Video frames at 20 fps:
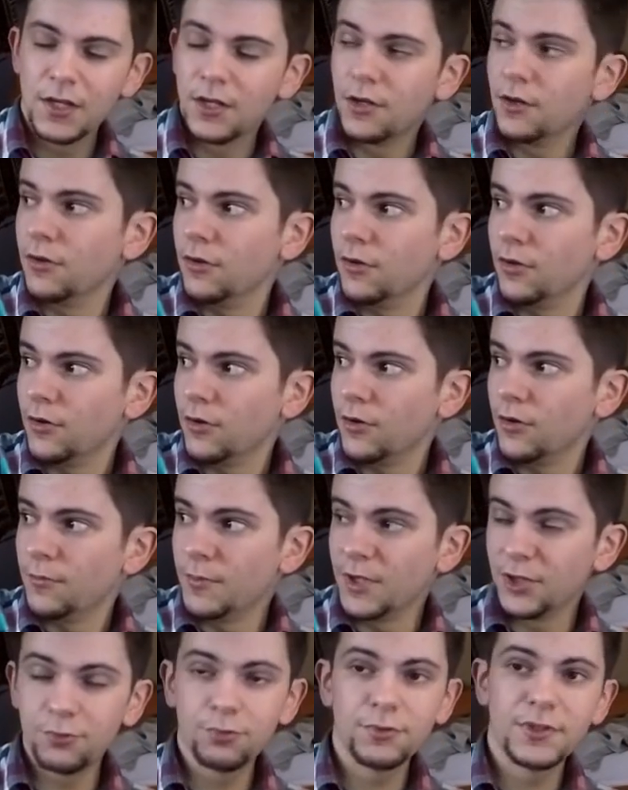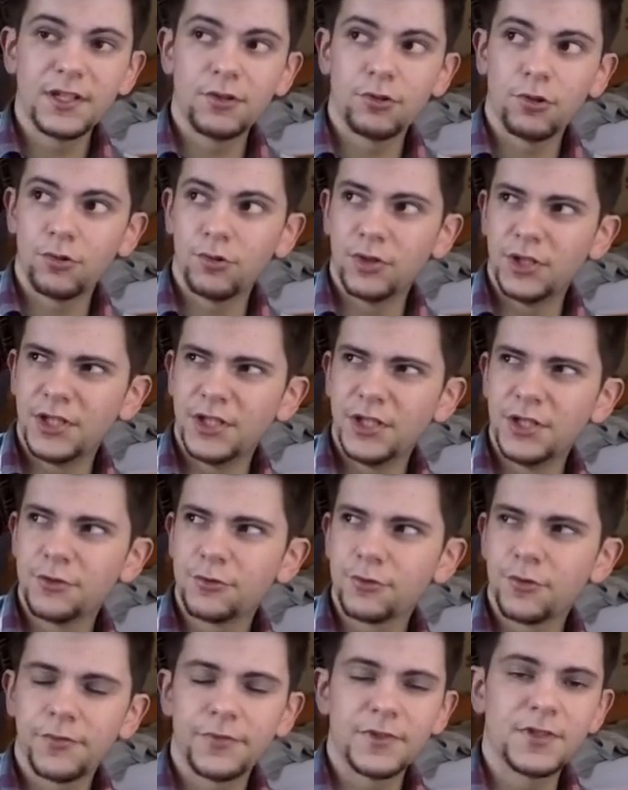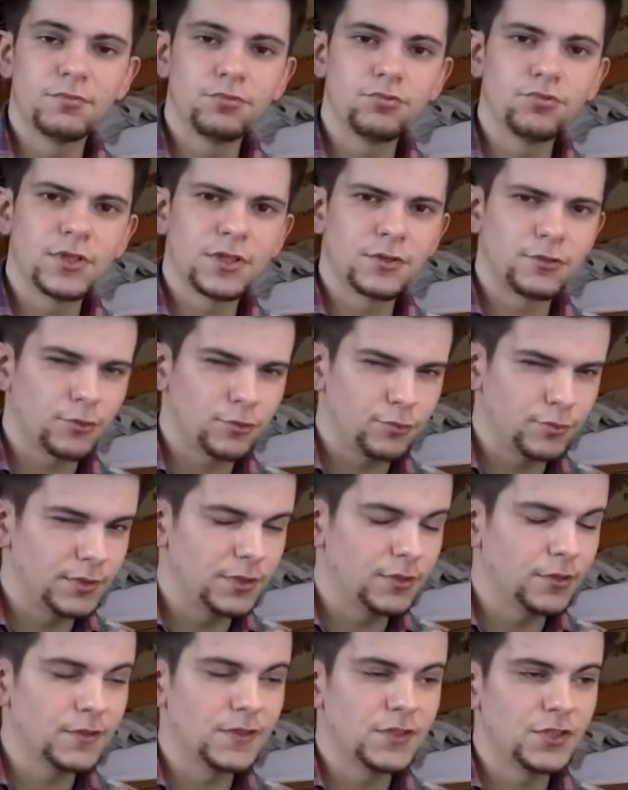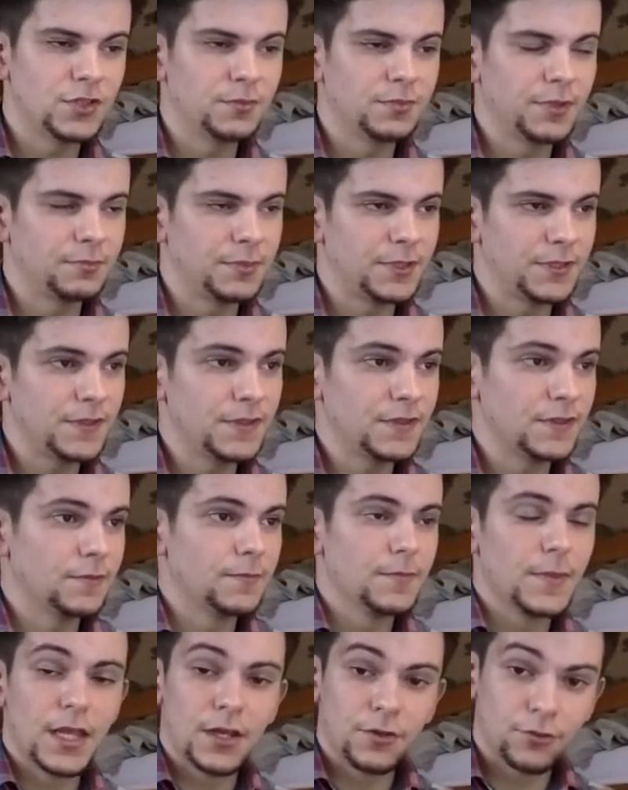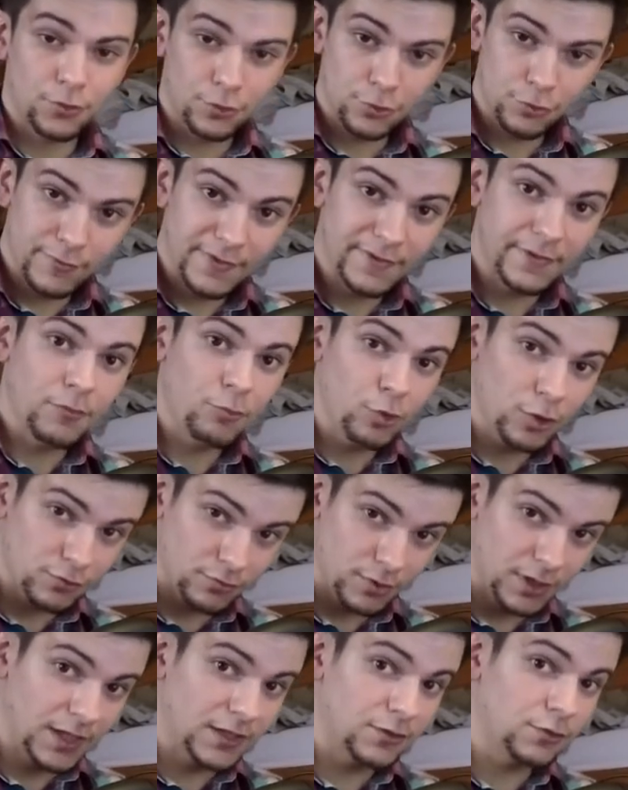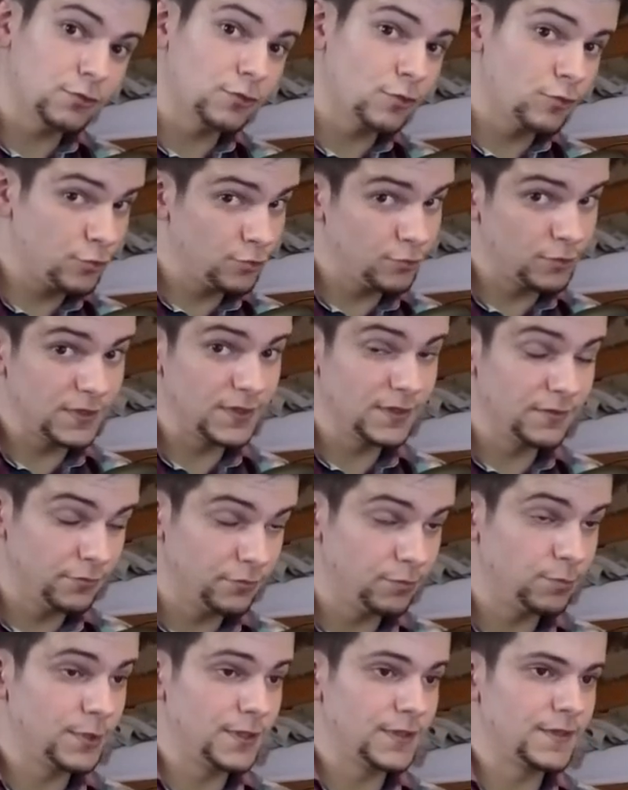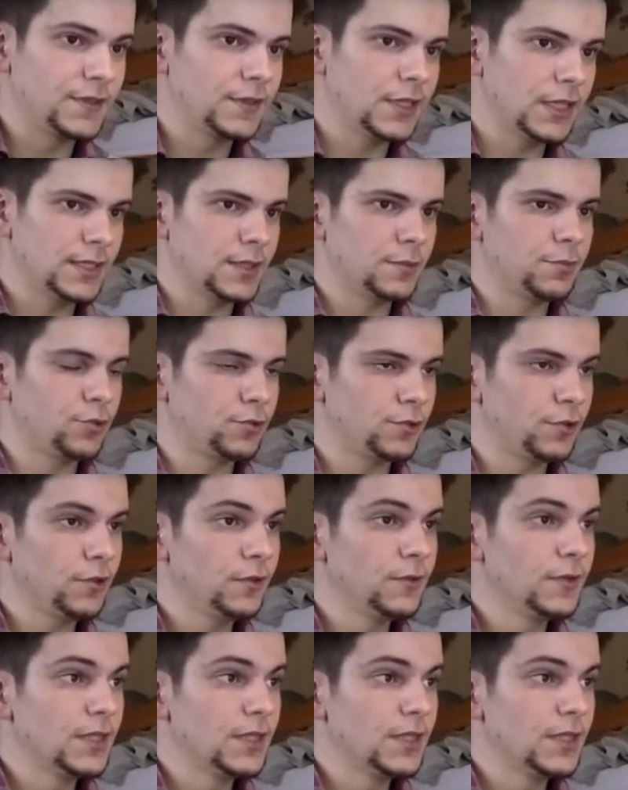mais tout est relayé sur Facebook et sur Twitter si je dis pas de bêtises. Donc suivez-moi sur les réseaux sociaux s'il vous plaît, c'est très important.